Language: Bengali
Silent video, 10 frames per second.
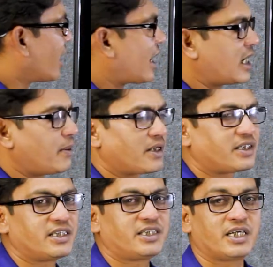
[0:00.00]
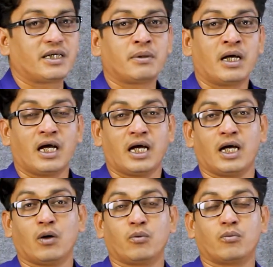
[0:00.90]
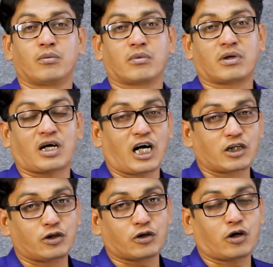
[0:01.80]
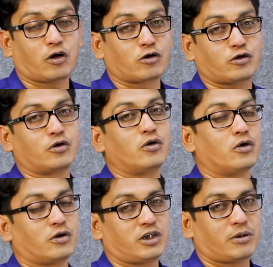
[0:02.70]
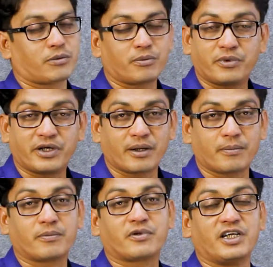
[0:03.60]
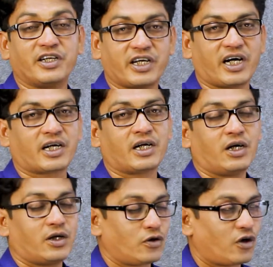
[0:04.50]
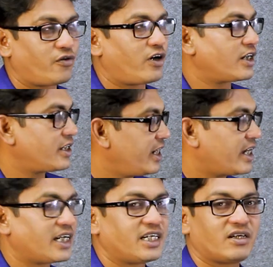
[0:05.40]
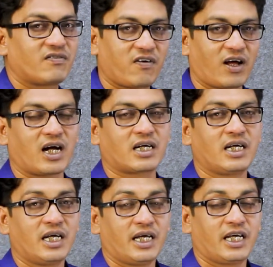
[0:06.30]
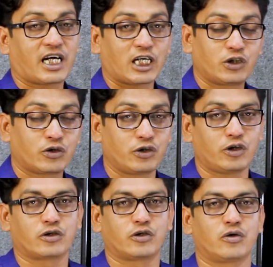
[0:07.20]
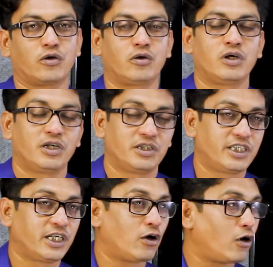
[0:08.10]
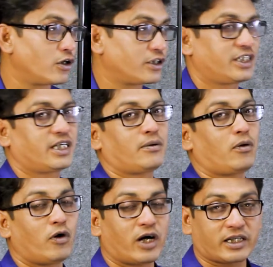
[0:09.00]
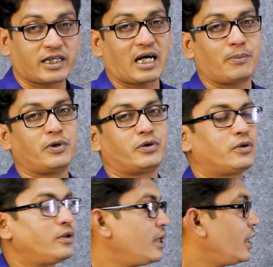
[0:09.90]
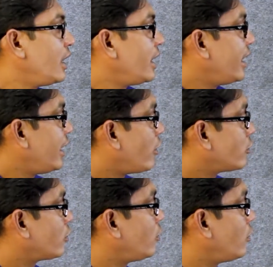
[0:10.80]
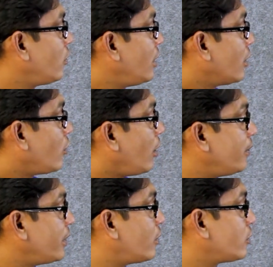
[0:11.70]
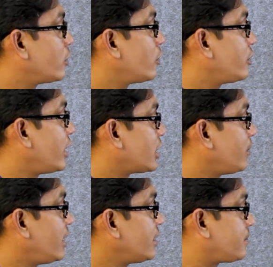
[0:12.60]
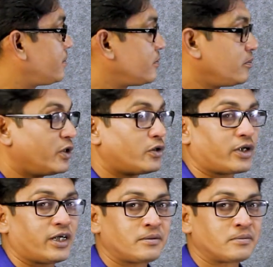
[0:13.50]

কাটিং মেশিনের যে কার্যকর অংশগুলো যেমন সিলিন্ডার ডফার টেকারিন ফ্ল্যাট এই কার্যকরী অংশগুলো যে অংশে ওয়্যার দ্বারা আবৃত এই অংশগুলো কম্বিং করতে করতে একসময় ভিতরে